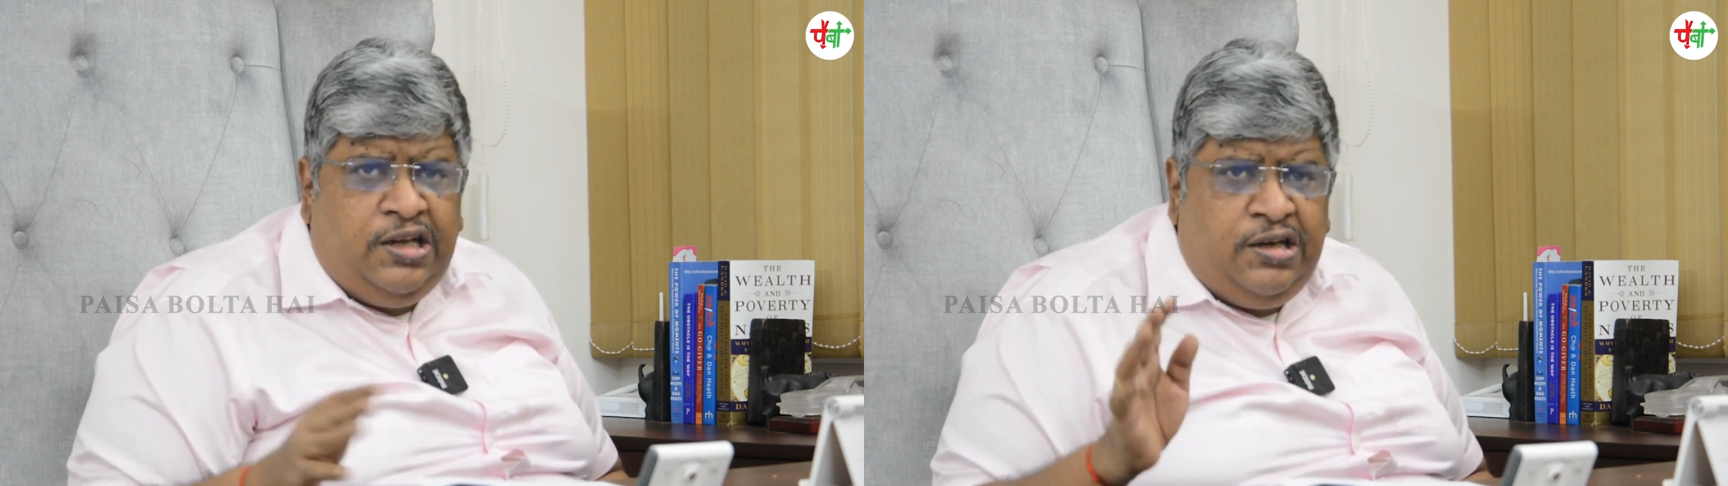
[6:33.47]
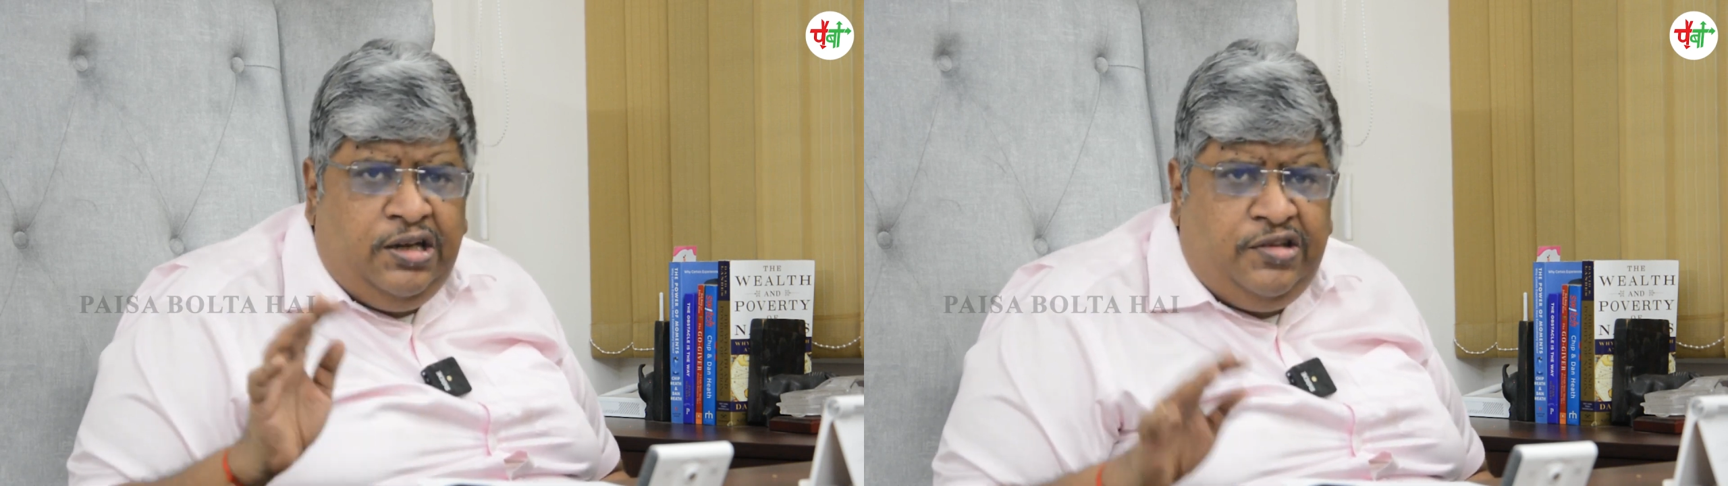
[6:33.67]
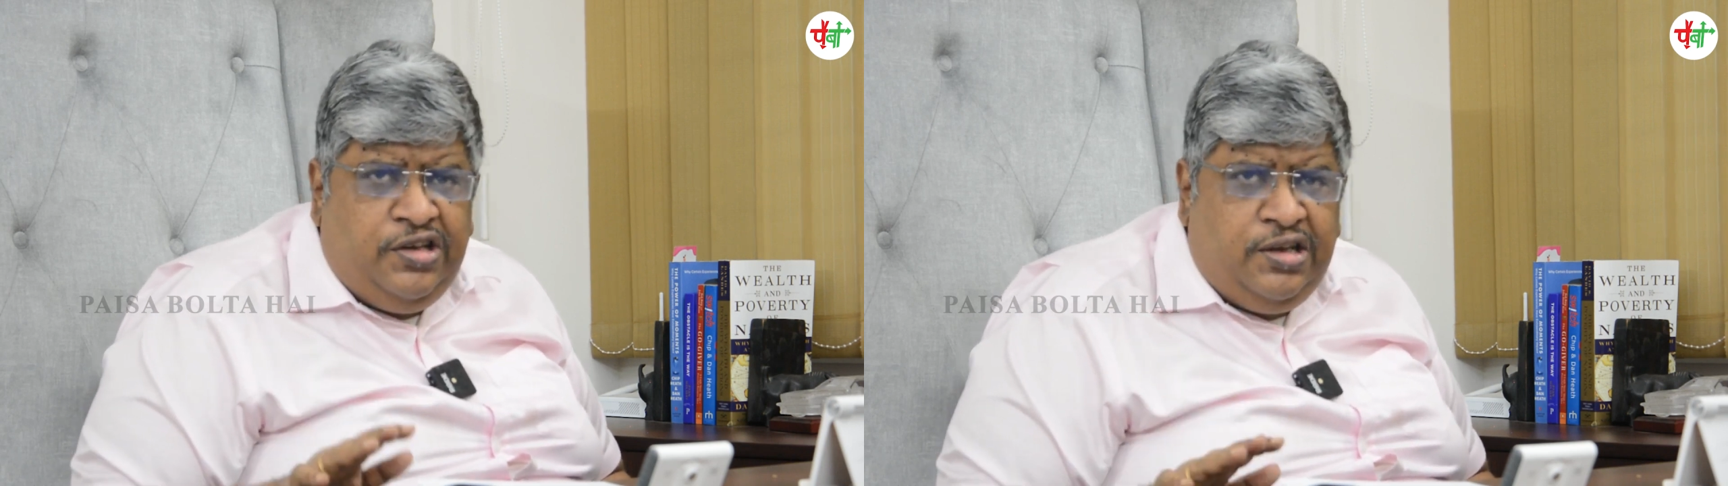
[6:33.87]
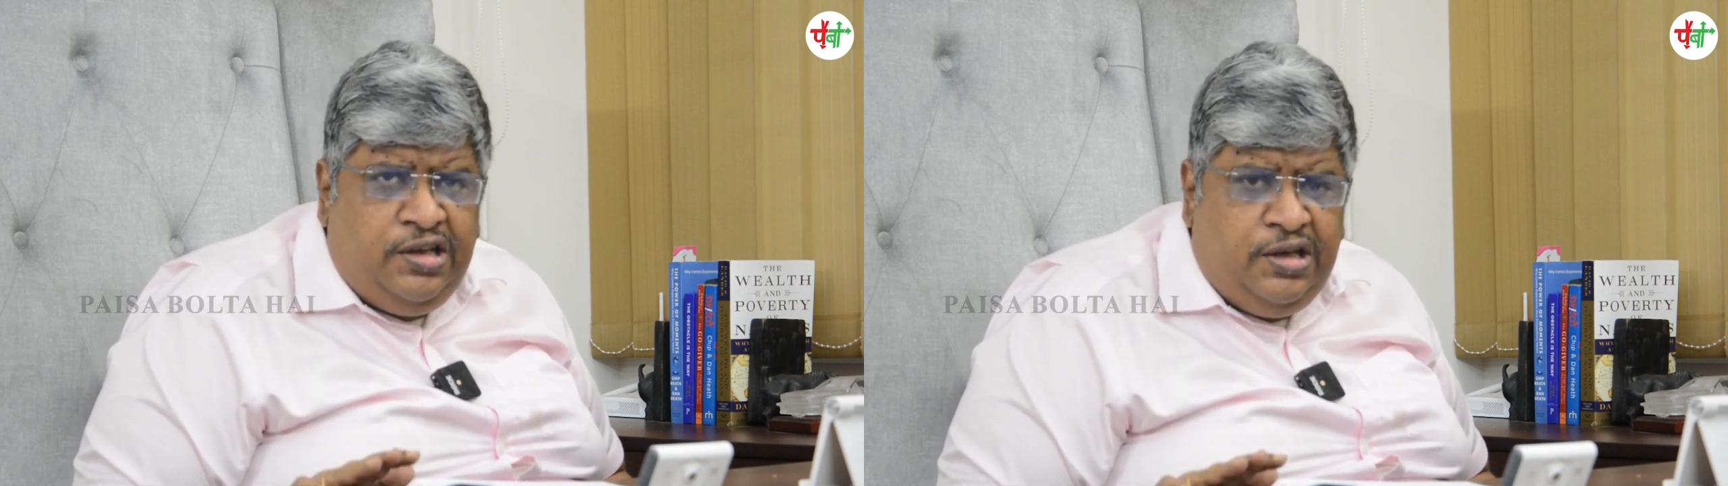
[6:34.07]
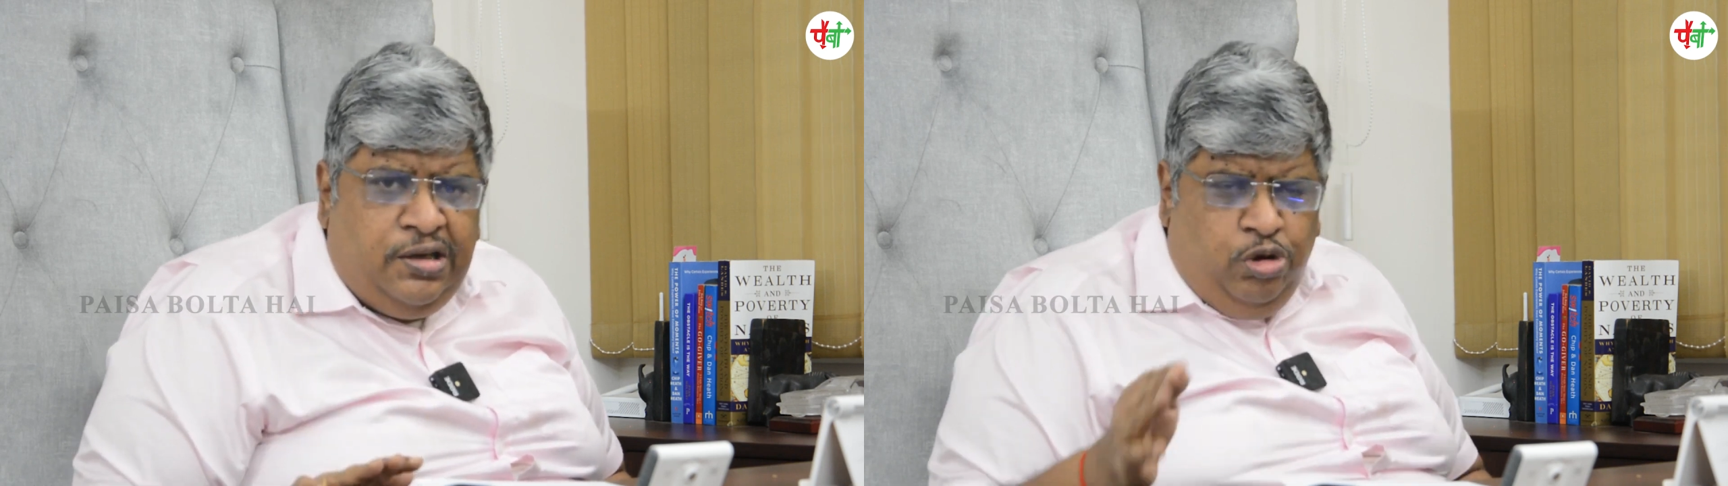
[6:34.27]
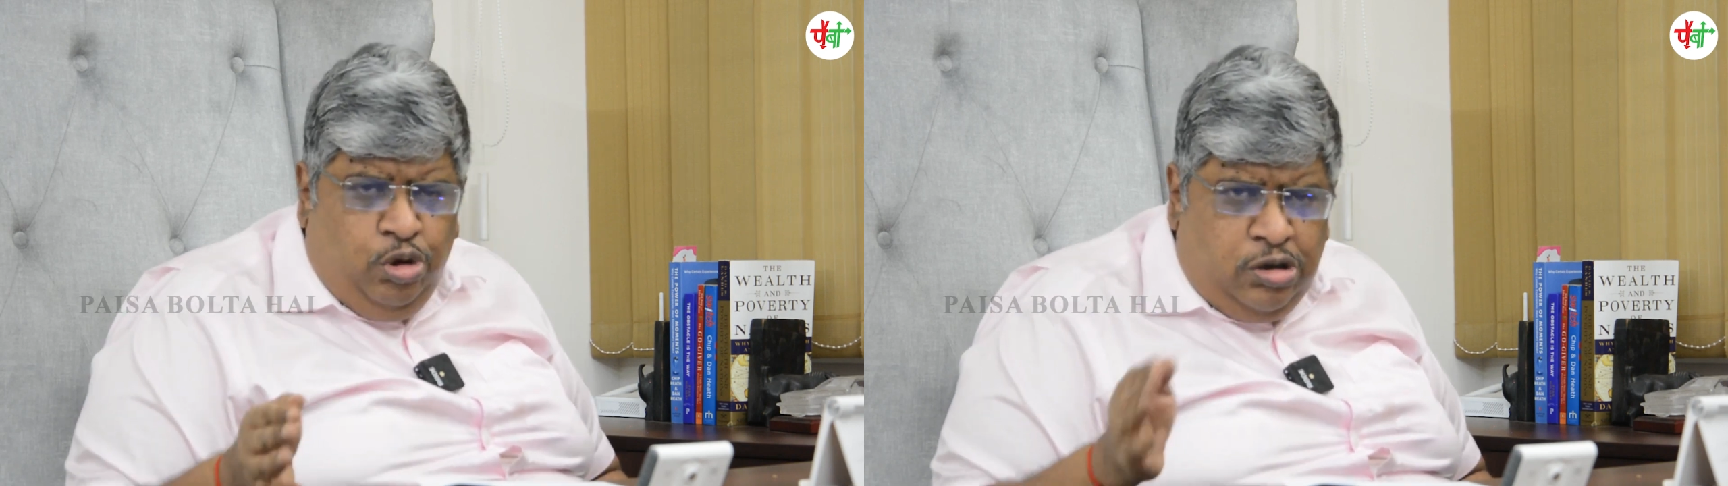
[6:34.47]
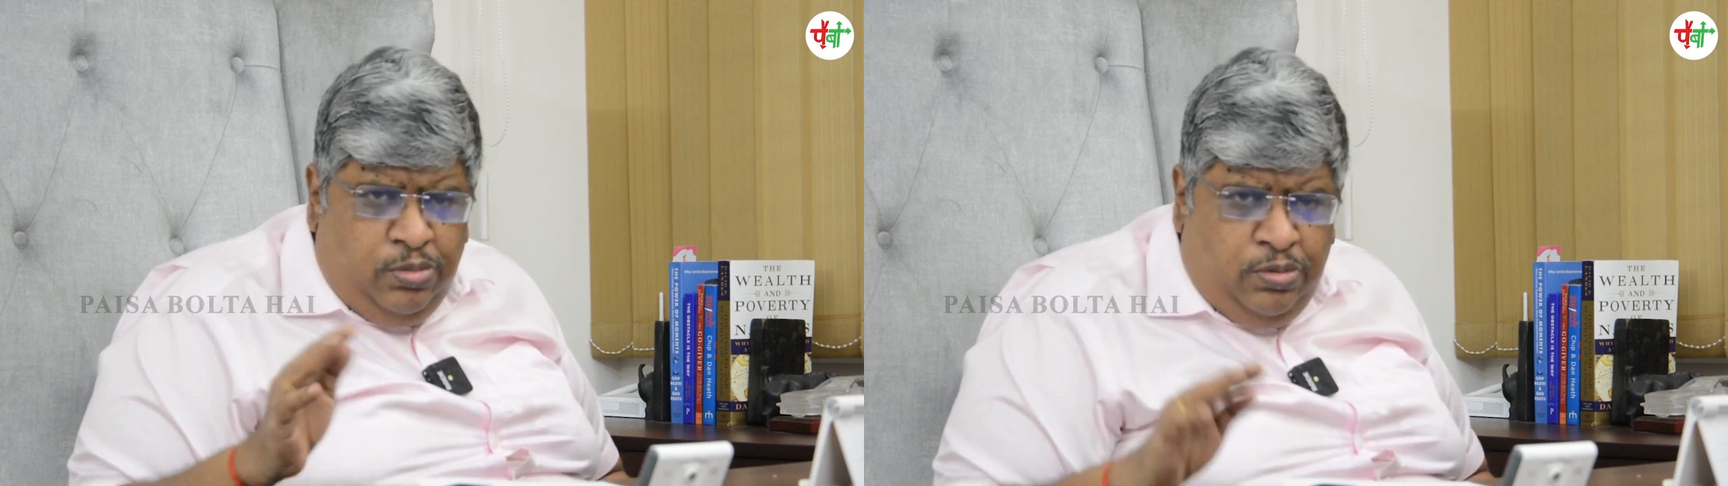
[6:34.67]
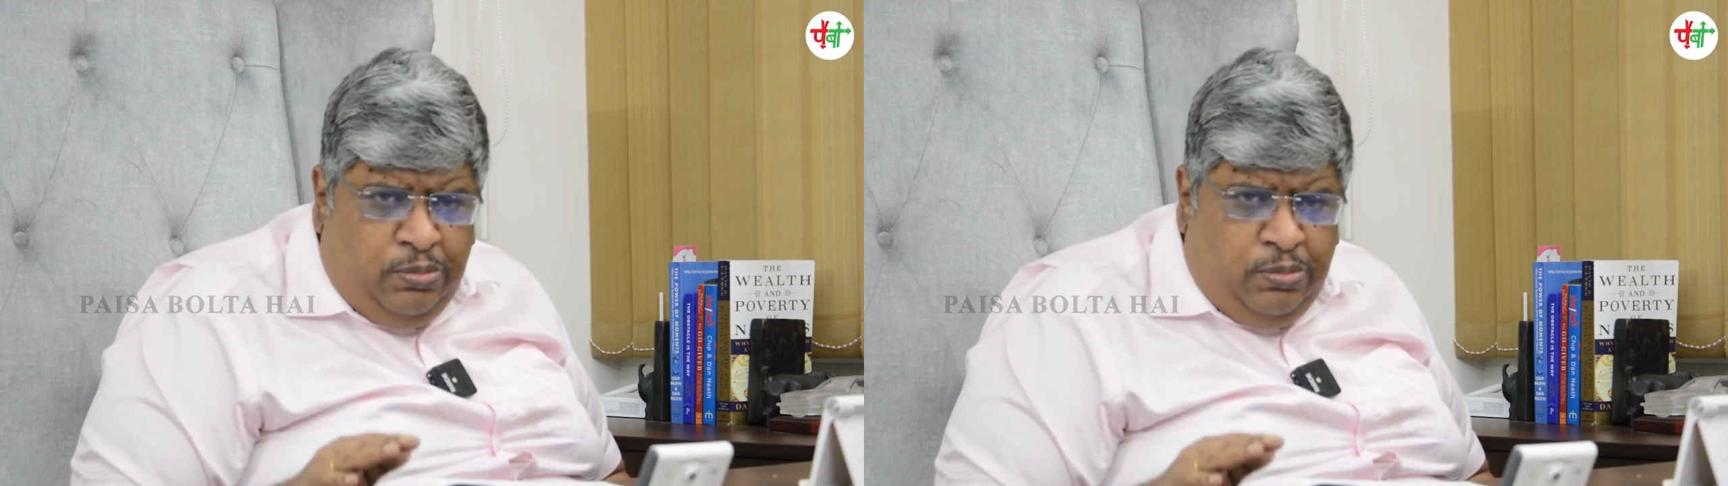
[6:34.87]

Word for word: करना चाहिए लोग